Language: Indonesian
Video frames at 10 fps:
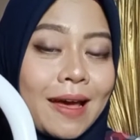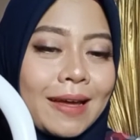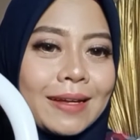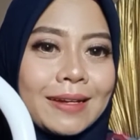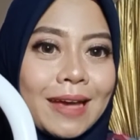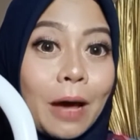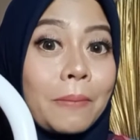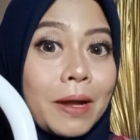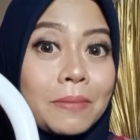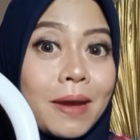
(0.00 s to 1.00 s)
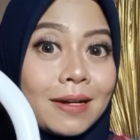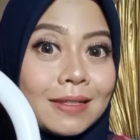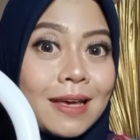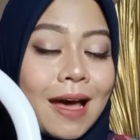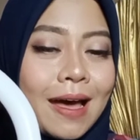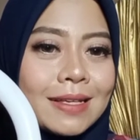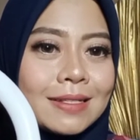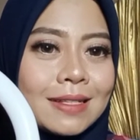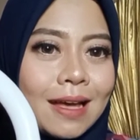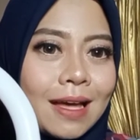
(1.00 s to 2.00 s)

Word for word: ya ini aman banget guys